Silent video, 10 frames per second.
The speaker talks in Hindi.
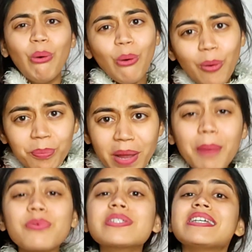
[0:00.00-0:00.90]
होप uh, मैं
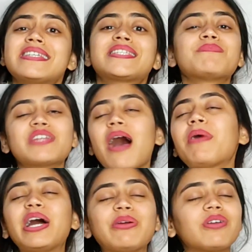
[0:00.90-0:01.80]
आपको सही से समझा
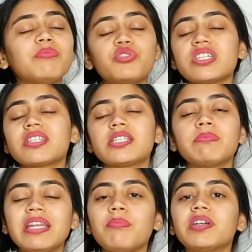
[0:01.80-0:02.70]
पा रही हूँ मुझे सच
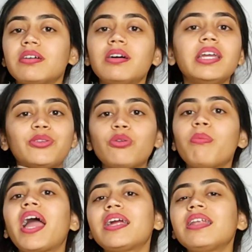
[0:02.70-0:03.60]
में नहीं पता एक तो
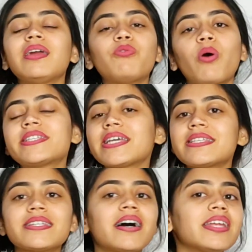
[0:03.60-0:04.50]
माइक नहीं है वॉइस
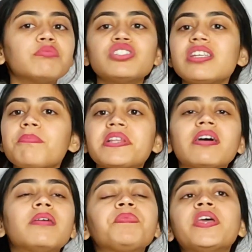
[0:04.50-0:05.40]
कैसे जा रही है मुझे नहीं
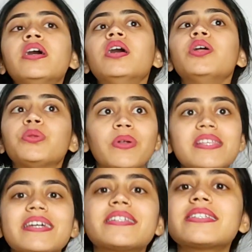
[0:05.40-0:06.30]
पता
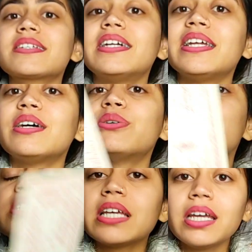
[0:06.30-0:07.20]
थोड़ा सा एडजस्ट कर लेना
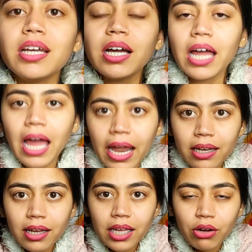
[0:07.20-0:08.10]
खुद से
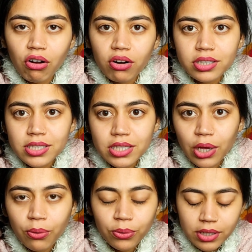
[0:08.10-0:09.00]
एंड एक और चीज
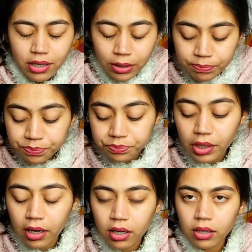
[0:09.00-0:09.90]
देखो जरा
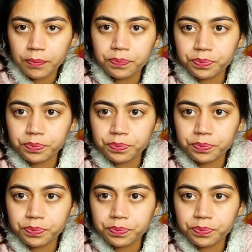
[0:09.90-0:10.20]
uh,